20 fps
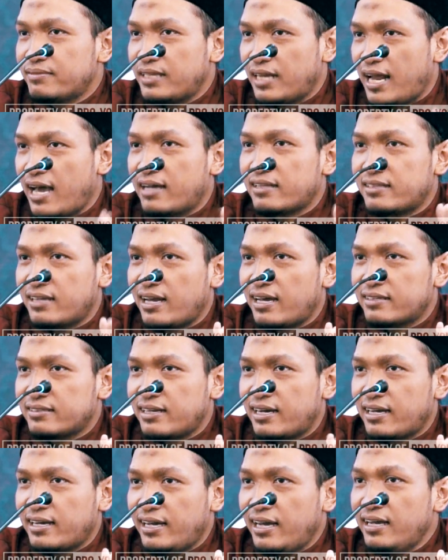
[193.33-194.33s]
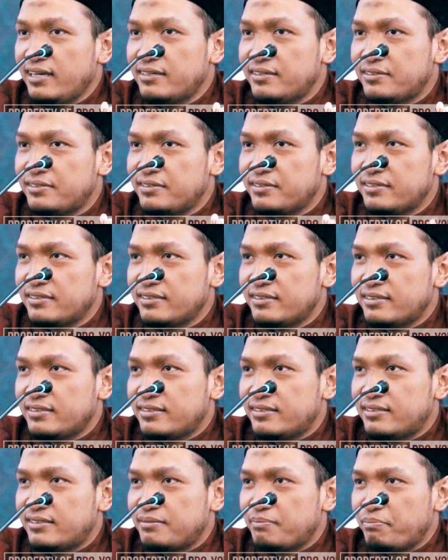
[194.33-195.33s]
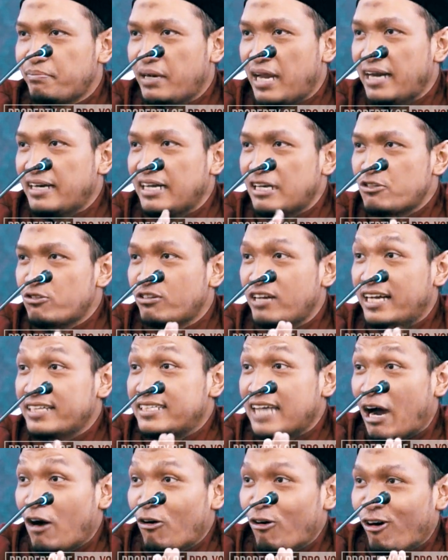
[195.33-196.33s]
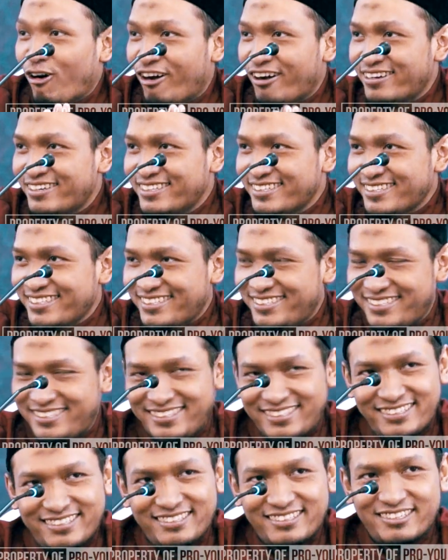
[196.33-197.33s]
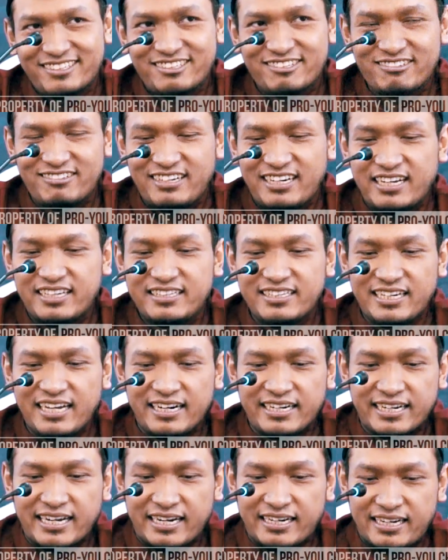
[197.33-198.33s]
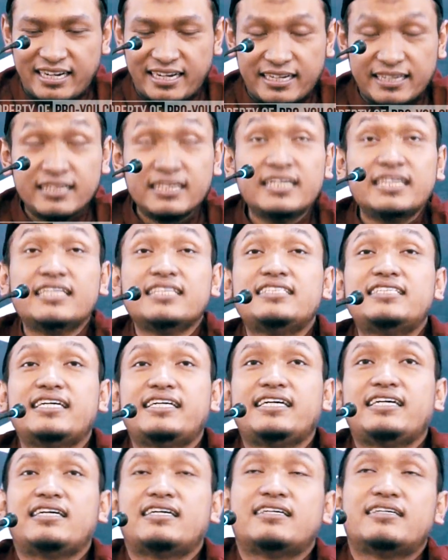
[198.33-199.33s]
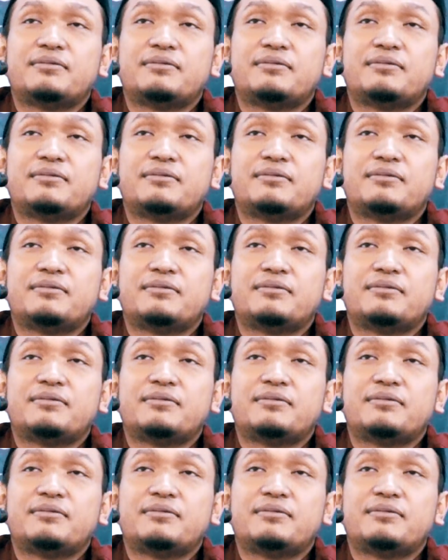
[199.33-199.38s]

Tenang, tenang, tenang ya. Belanda sudah jauh, sudah tidak dekat lagi. Jadi